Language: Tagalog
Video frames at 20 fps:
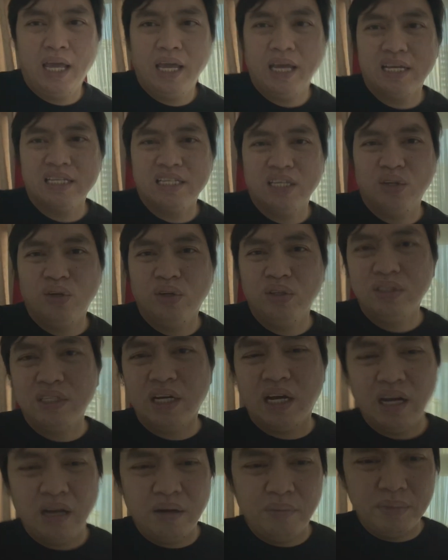kasi doon
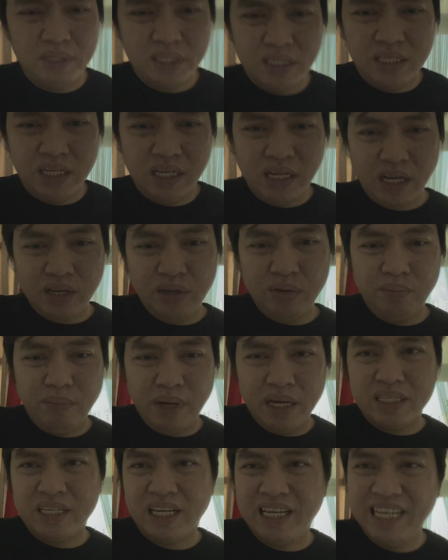tsaka masisira yung
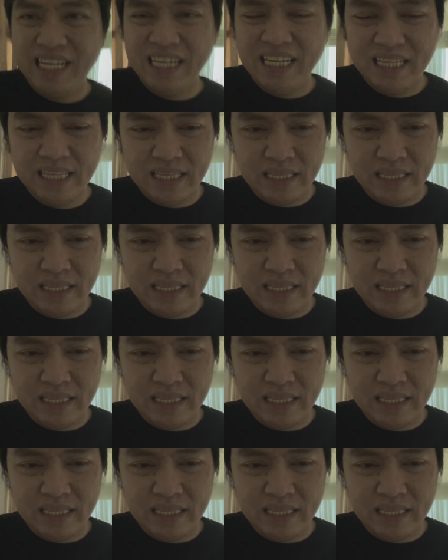bike sa init